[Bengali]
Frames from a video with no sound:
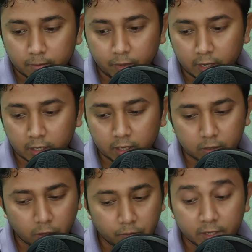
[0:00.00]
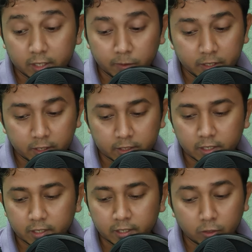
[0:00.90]
বাংলা কম্পারেটিভ লিটারেচার
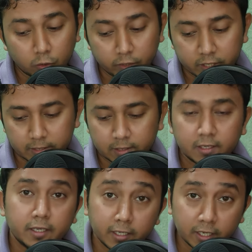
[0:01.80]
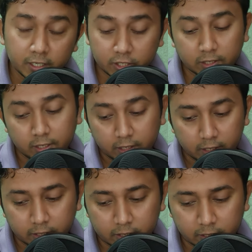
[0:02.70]
ইকোনমিক্স ইংলিশ
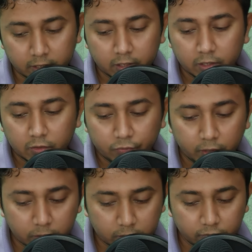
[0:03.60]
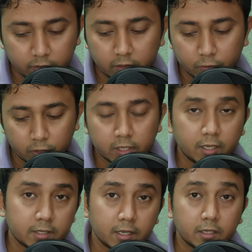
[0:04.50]
হিস্ট্রি ফিলোসফি
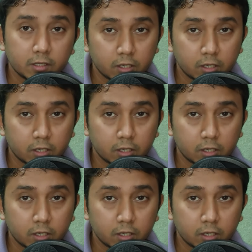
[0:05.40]
পলিটিক্যাল সায়েন্স